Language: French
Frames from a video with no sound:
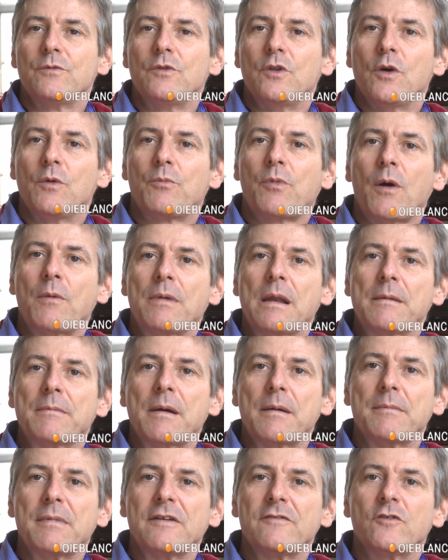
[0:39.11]
de,
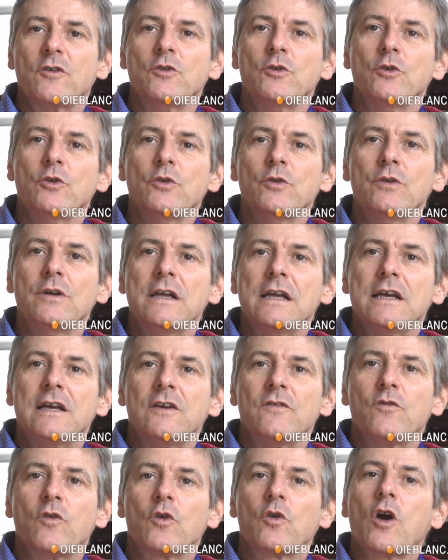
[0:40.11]
problème à ma venue. Il
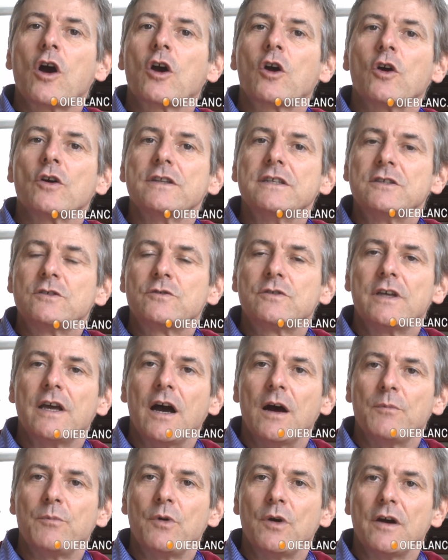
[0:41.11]
faut encore discuter
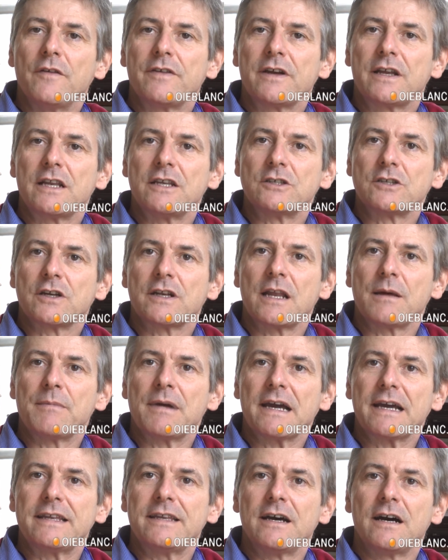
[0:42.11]
un peu avec les gens de la
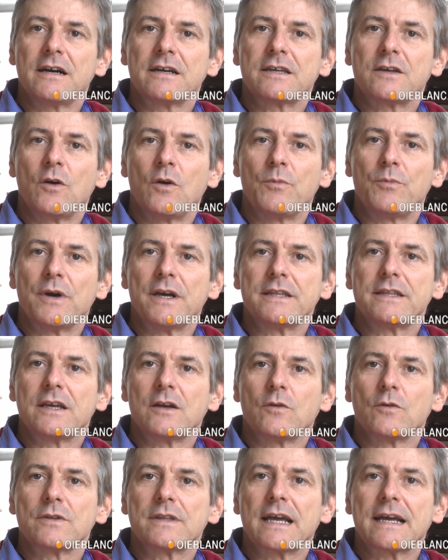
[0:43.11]
marina qui n'ont pas été
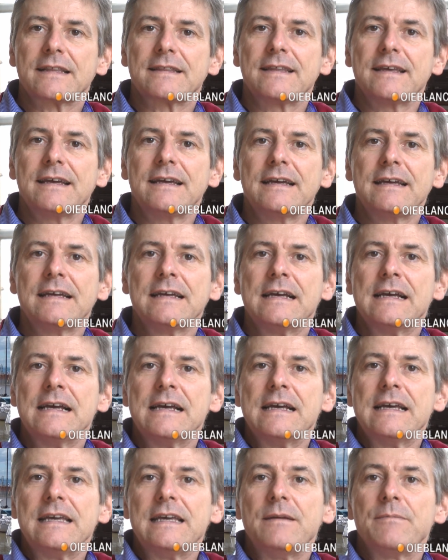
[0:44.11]
contactés.
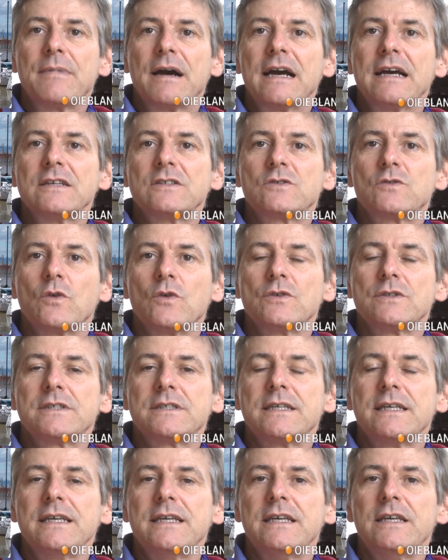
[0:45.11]
Il me reste
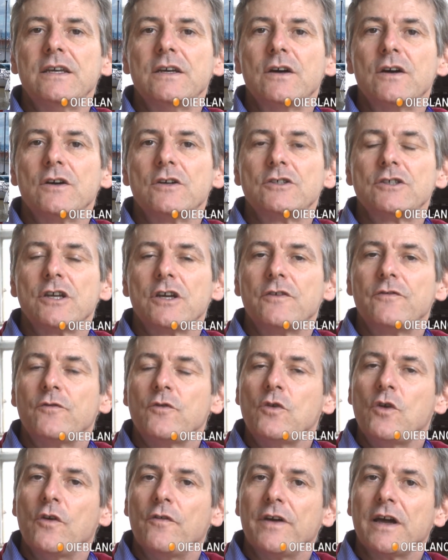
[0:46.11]
aussi, euh, j'ai
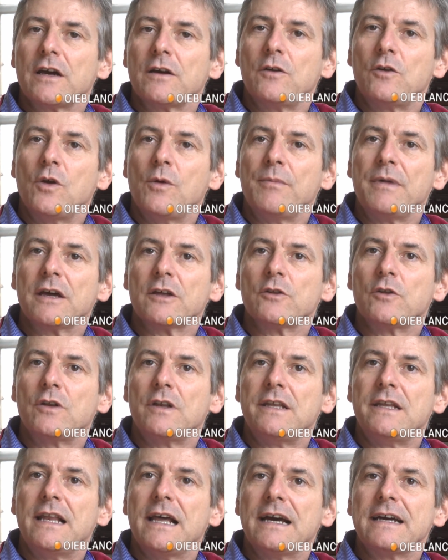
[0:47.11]
vu le, le, maire de
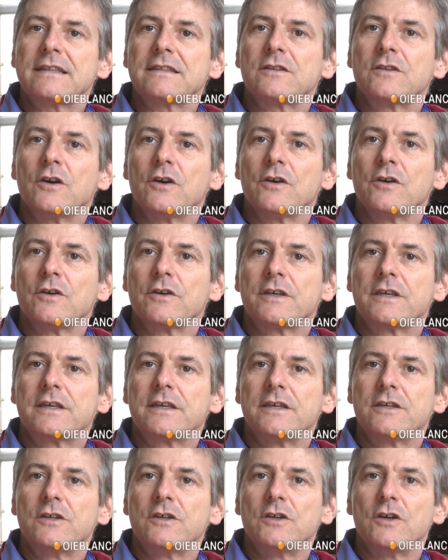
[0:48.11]
Lillette,
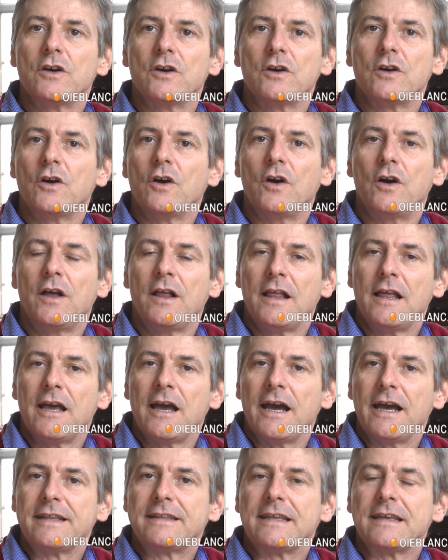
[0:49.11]
qui
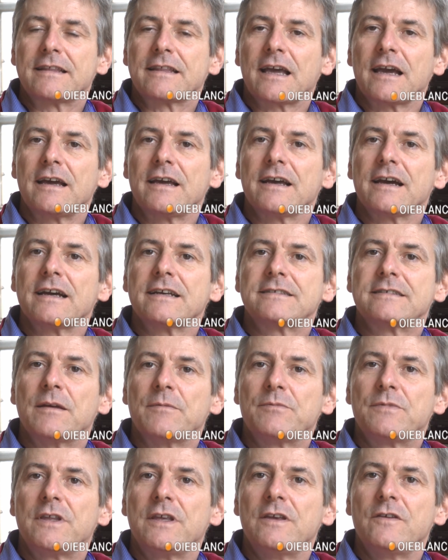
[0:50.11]
a été très
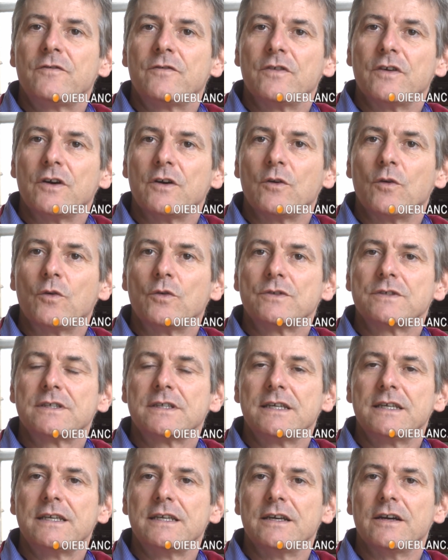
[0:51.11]
réceptif
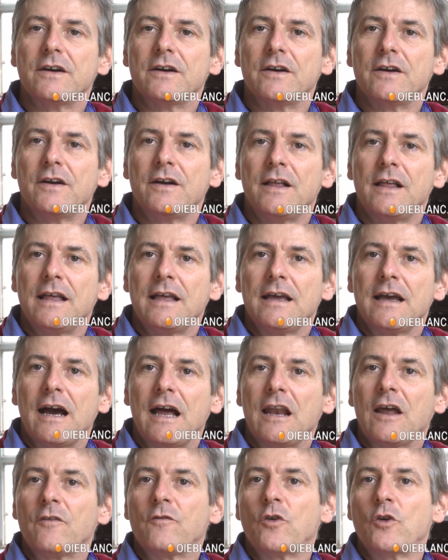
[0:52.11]
aussi
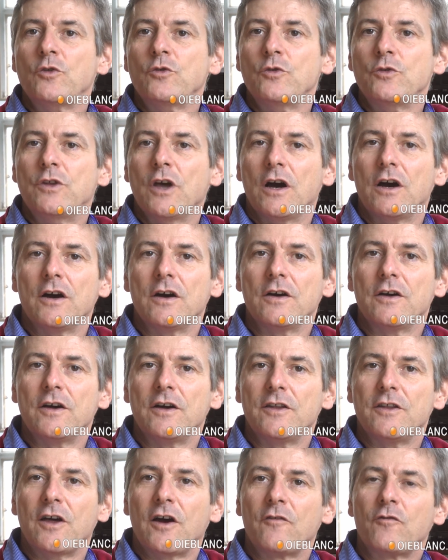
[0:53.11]
à la venue
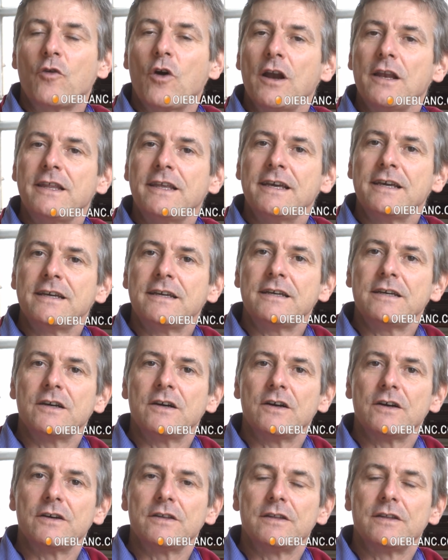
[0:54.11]
d'un voilier